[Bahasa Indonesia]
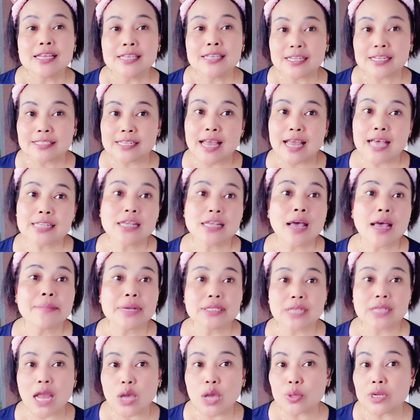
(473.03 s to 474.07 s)
yang jelas
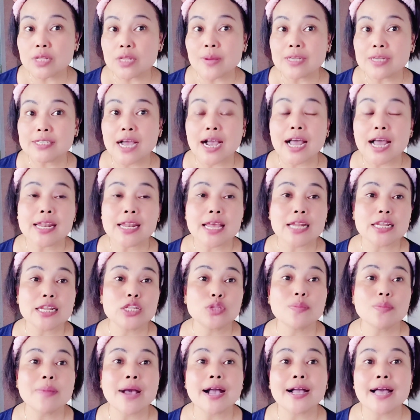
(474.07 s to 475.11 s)
masalah kulit wajah kalian
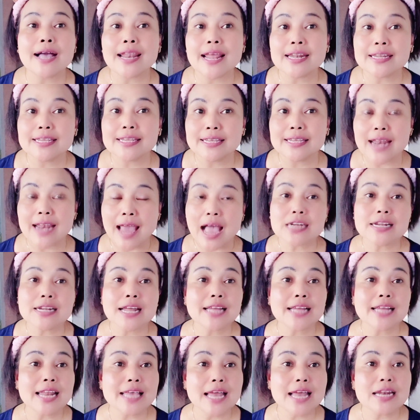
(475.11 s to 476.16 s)
itu bakalan hilang
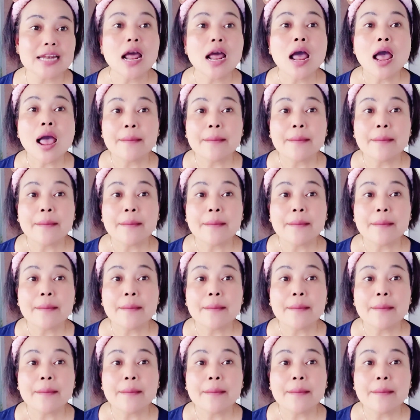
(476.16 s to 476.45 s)
dan kalian